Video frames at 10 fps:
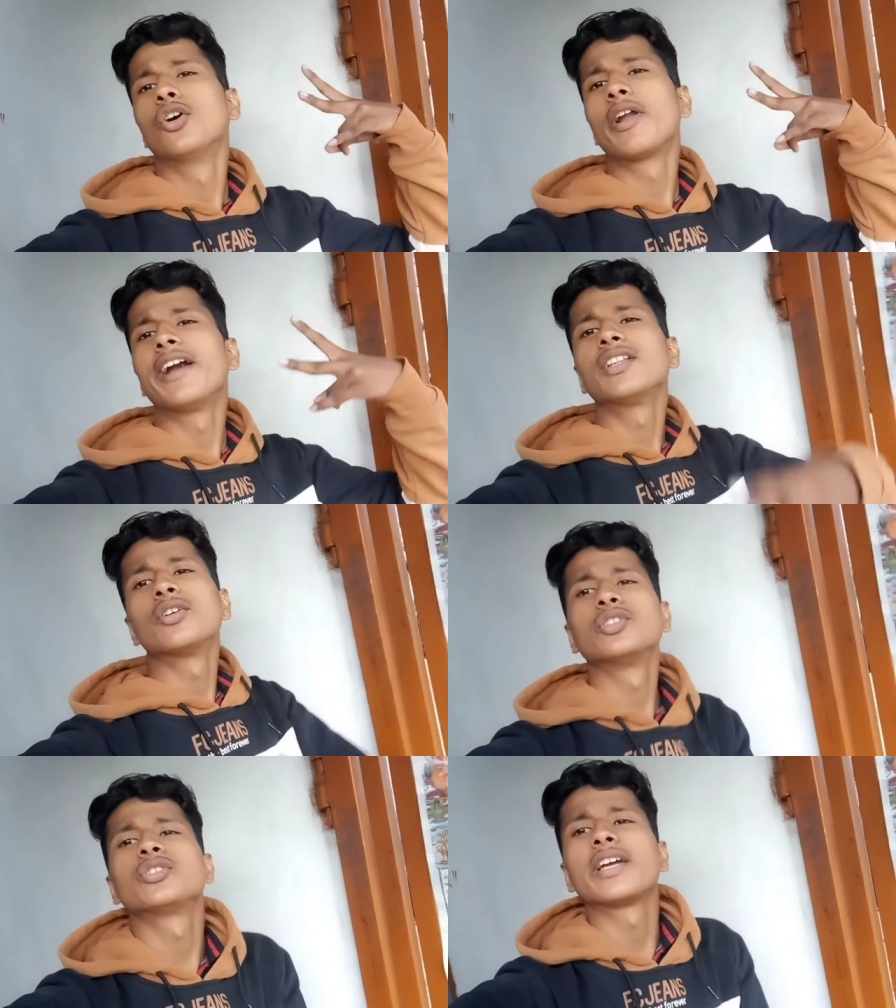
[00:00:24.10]
सो रेडी
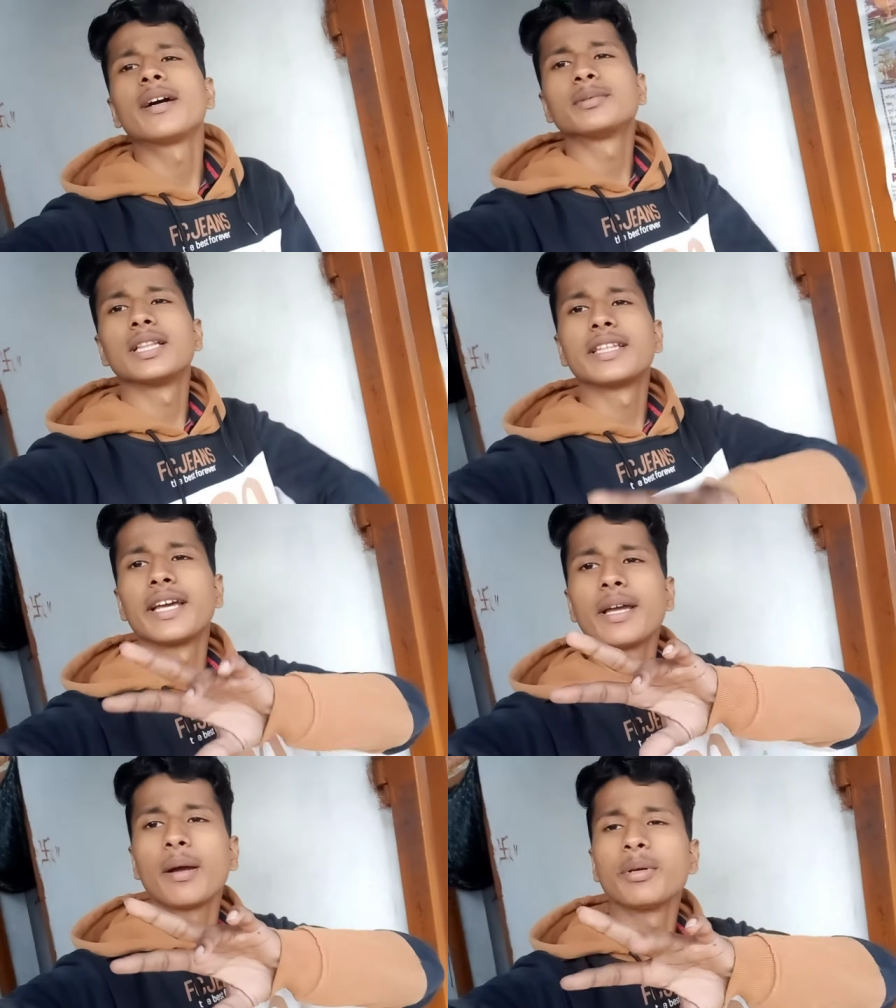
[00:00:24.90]
तो हो चुके हैं अब चलते
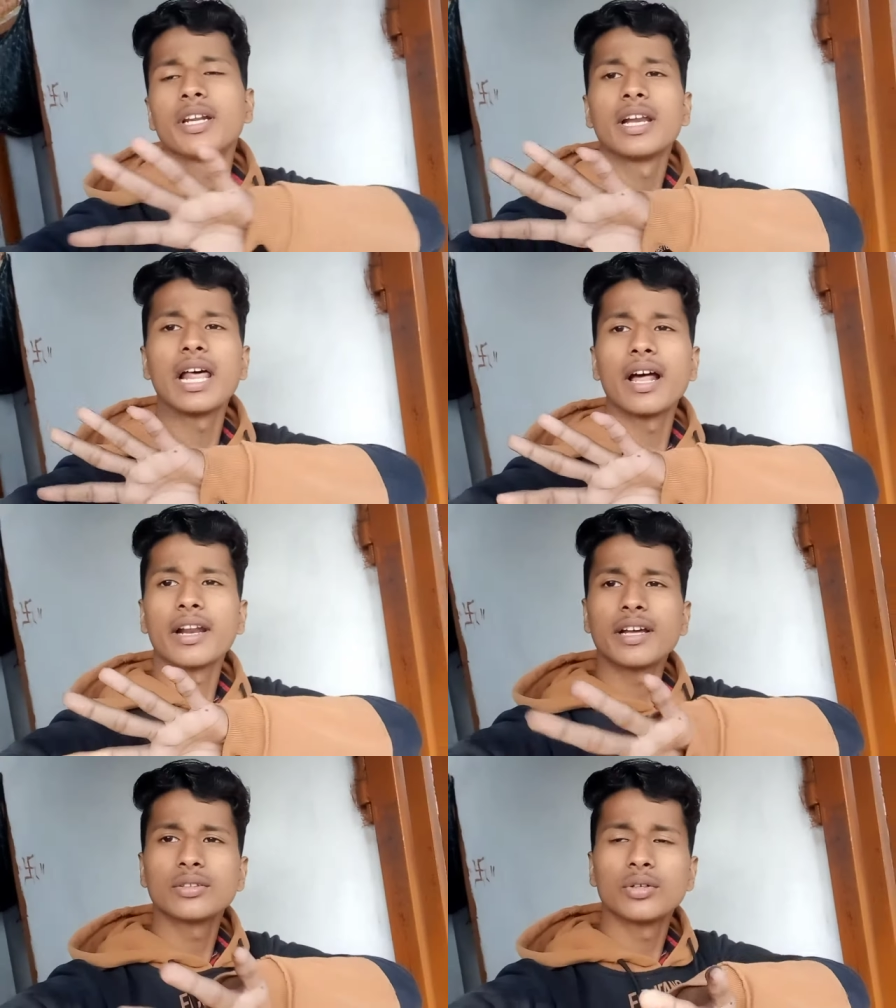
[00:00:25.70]
हैं अब हीरा लाल
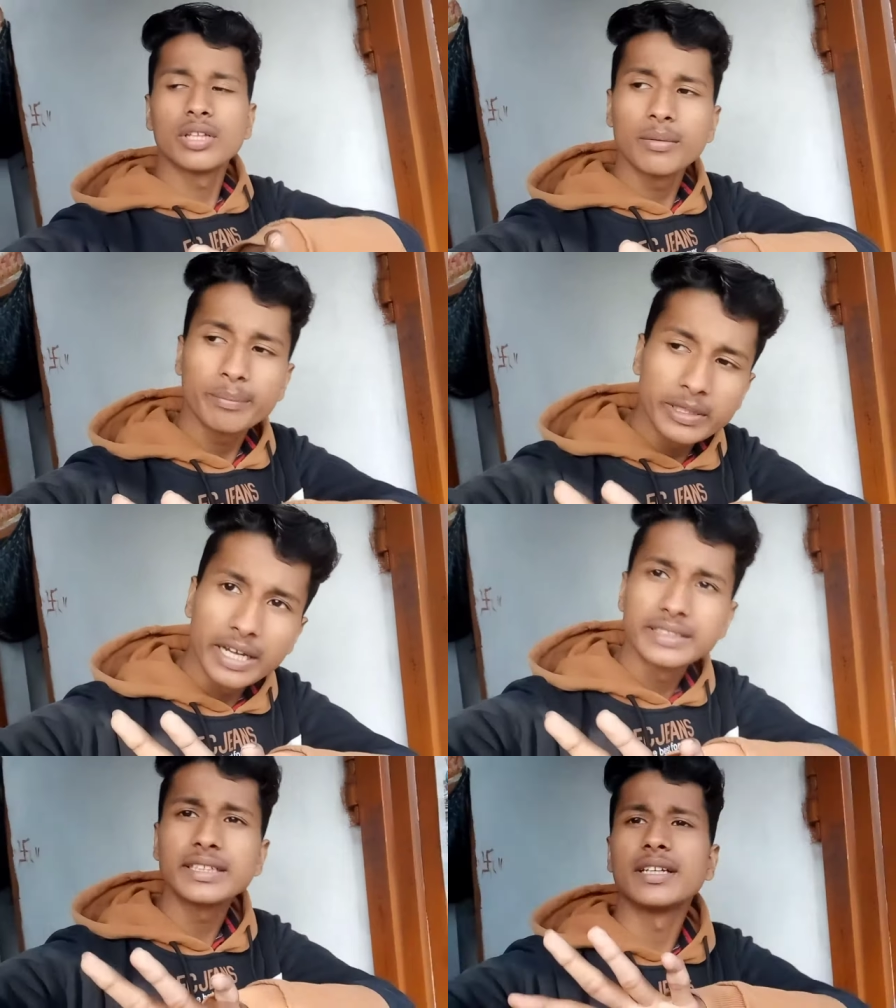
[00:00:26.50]
आ रहा है थोड़ी देर में अपने
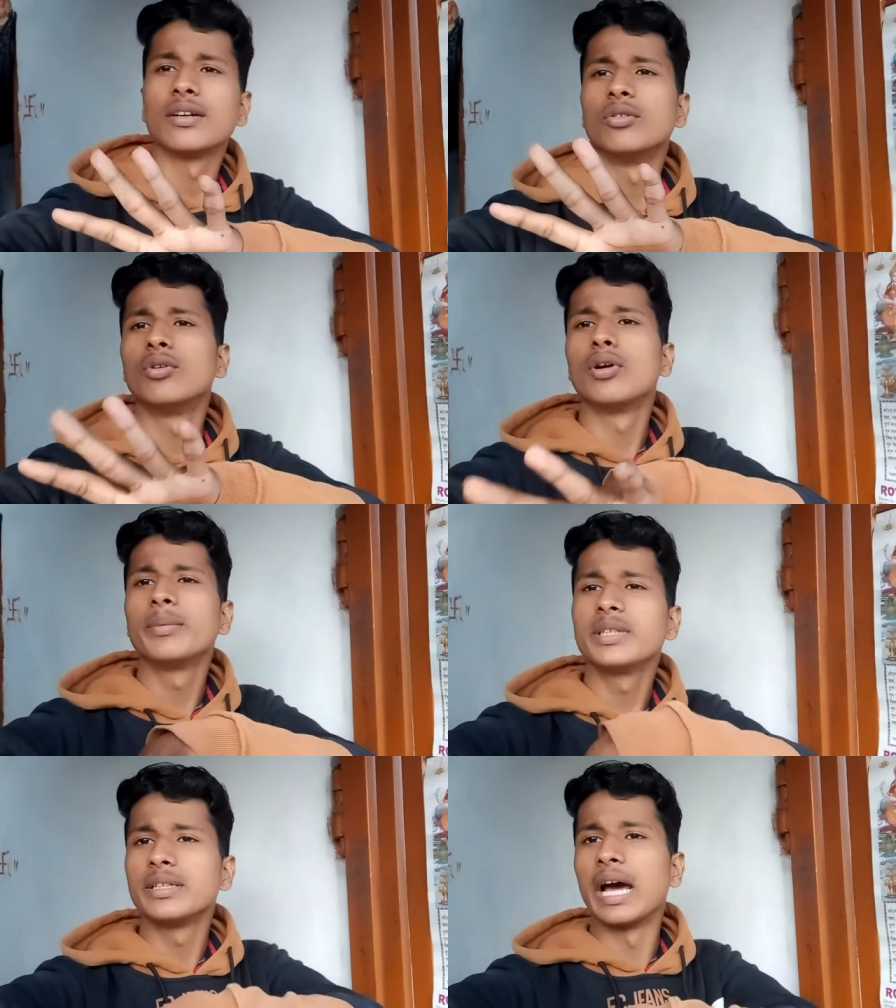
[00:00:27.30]
घर से वो
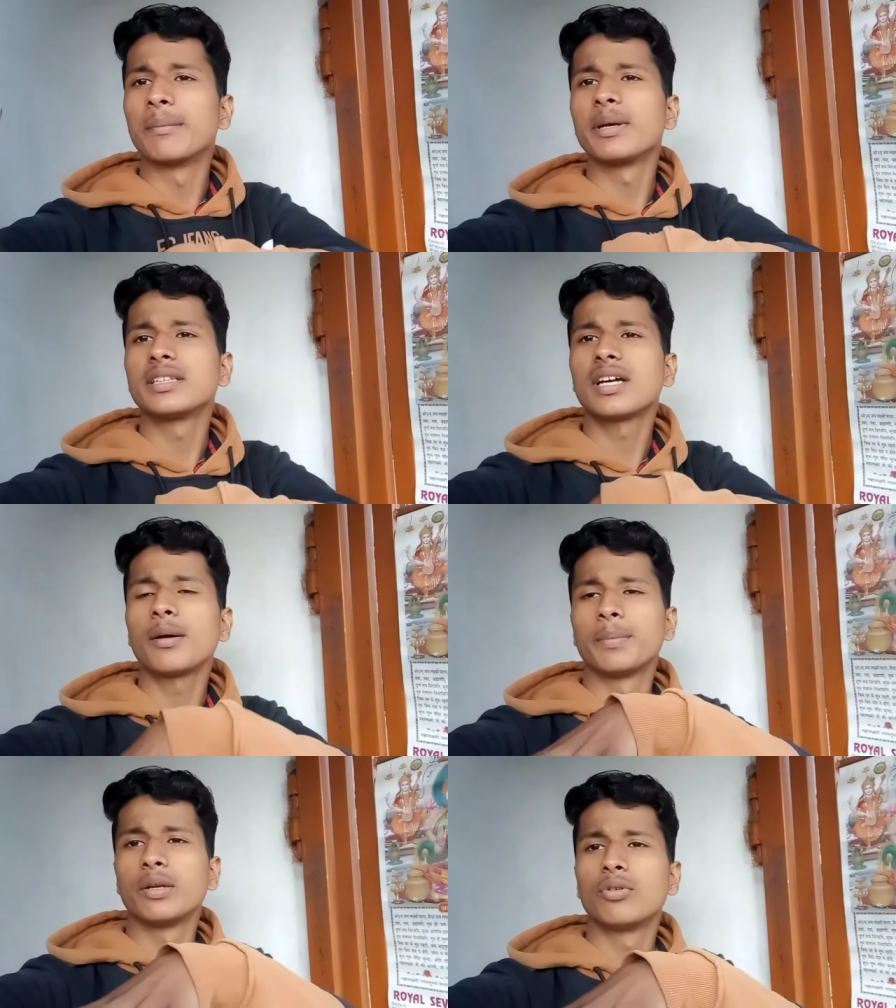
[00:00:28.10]
अभी घर पे ही
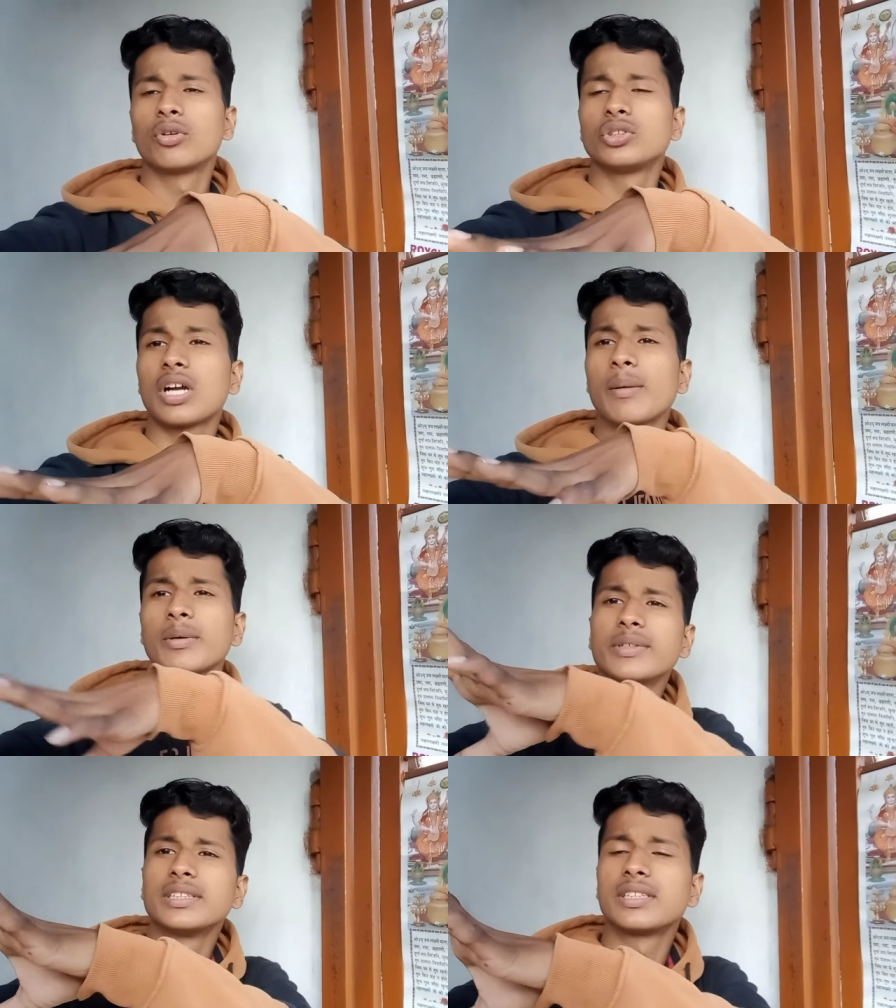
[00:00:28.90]
था फिर वो कुछ
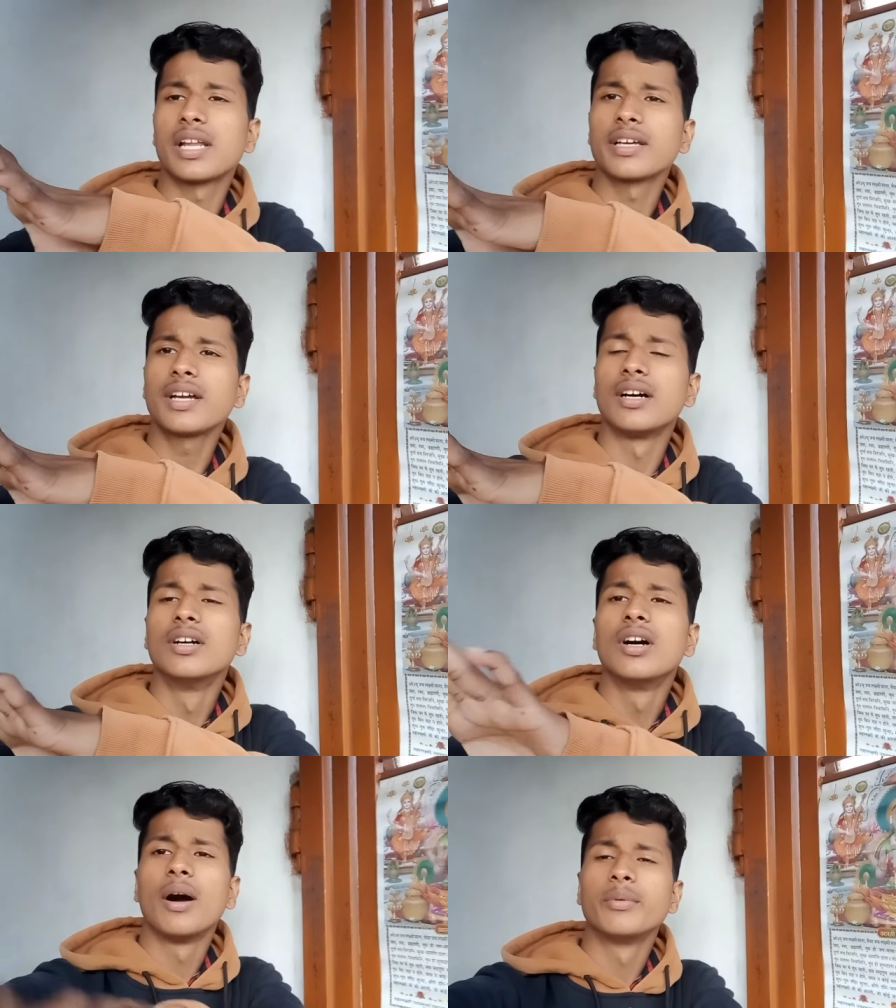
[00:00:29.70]
काम की वजह से चला गया
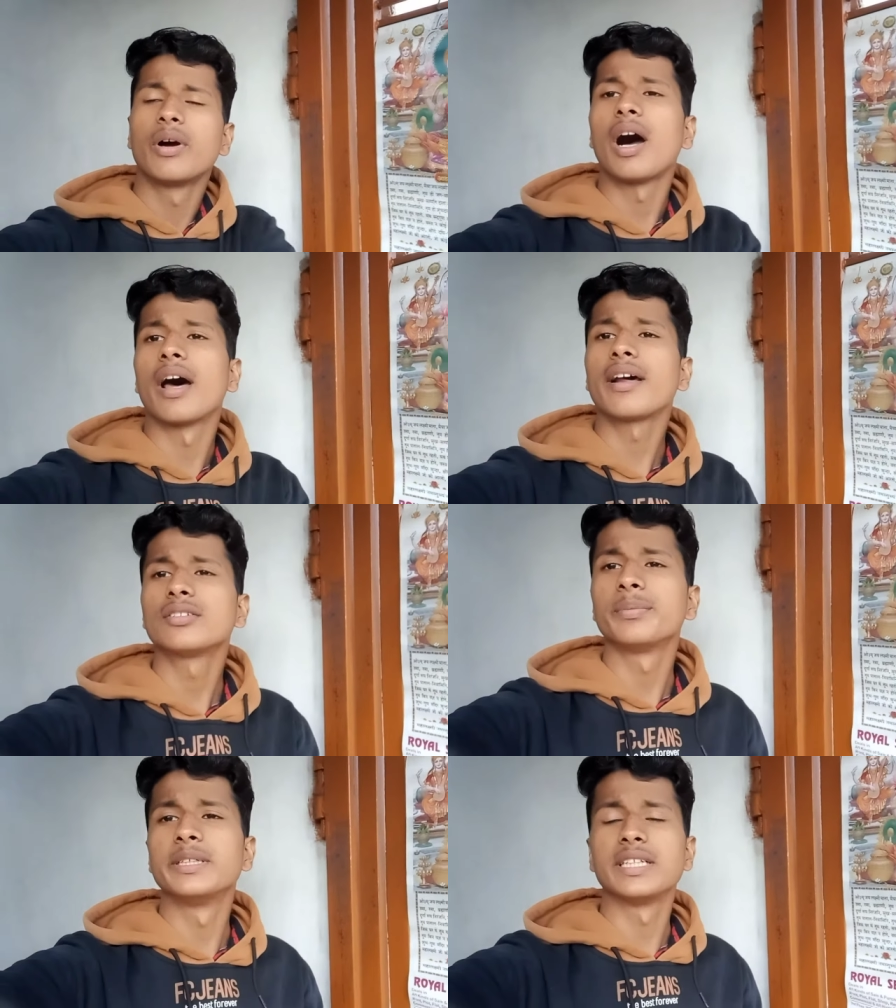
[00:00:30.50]
अभी वो आ रहा
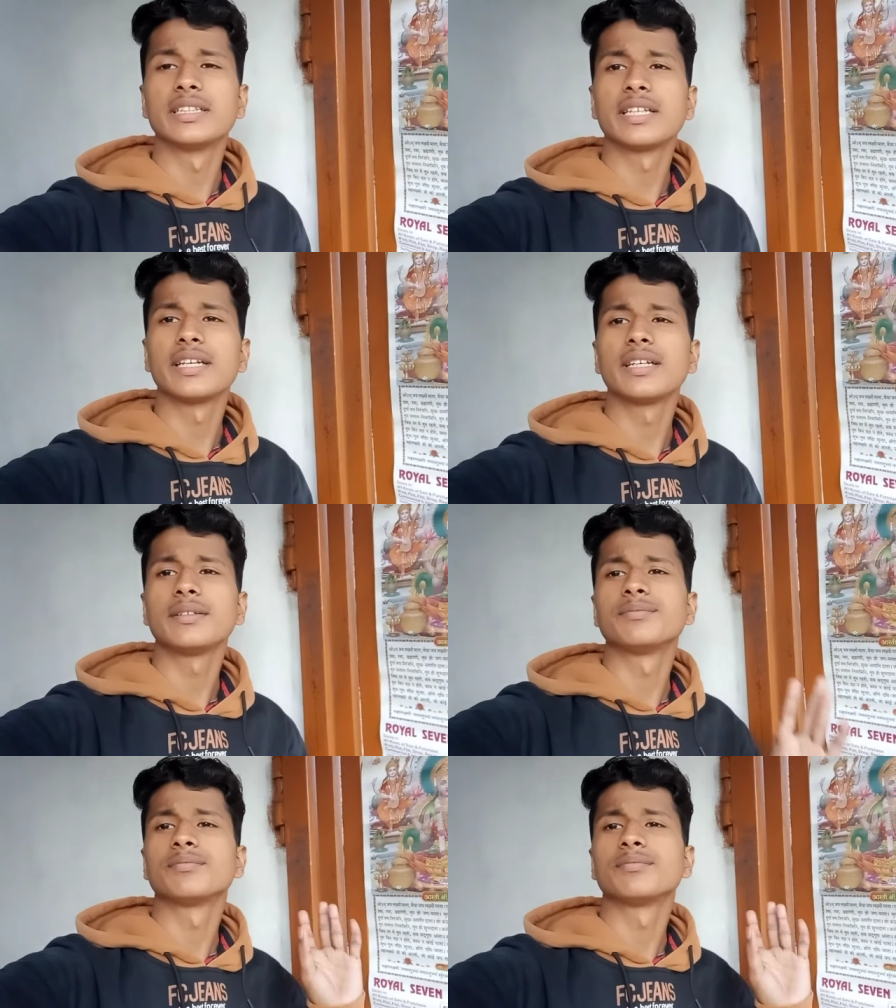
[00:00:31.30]
है तो फिर चलते हैं